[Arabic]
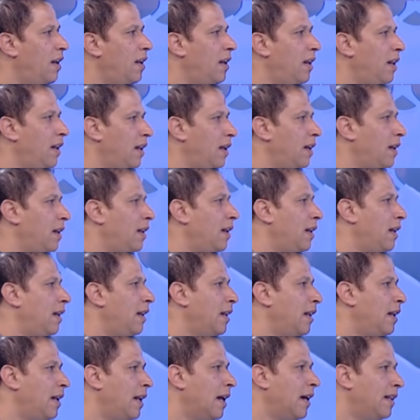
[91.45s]

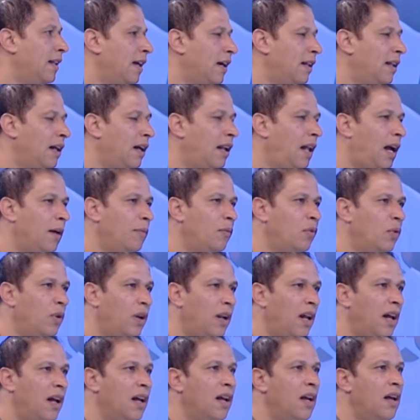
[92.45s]
للاداء ده الحمد
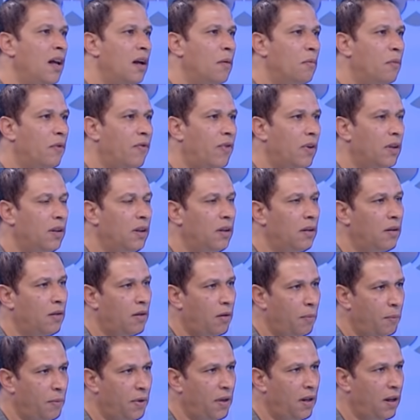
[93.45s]
لله بفضل
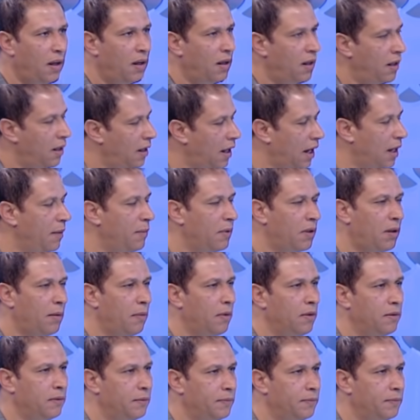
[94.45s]
ربنا اللعيبه طبعا